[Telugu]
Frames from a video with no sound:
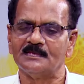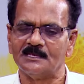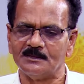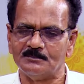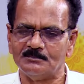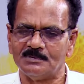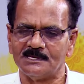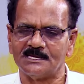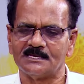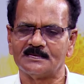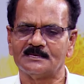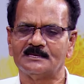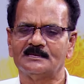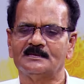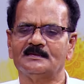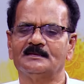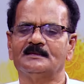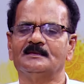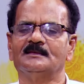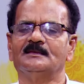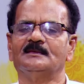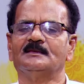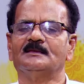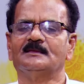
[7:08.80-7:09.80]
ఈ బే
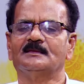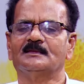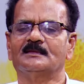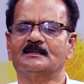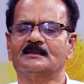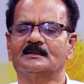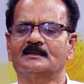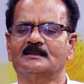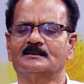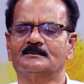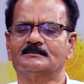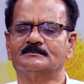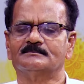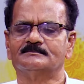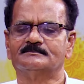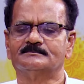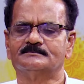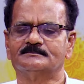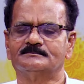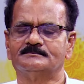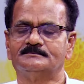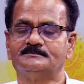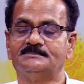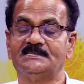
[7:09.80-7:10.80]
ఈ
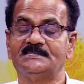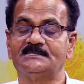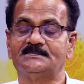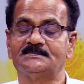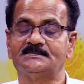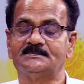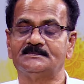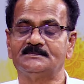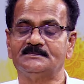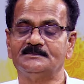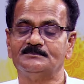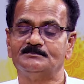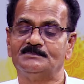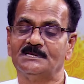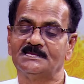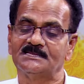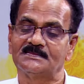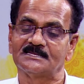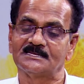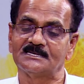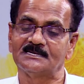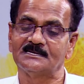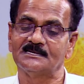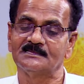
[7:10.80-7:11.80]
బే
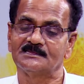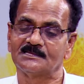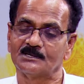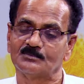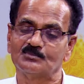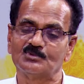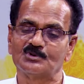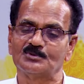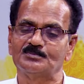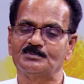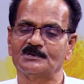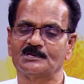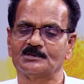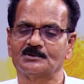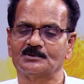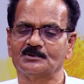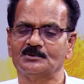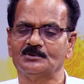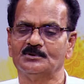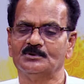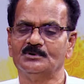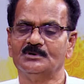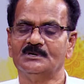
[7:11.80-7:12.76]
బేతిరెడ్డి తమ్ముడు పేరు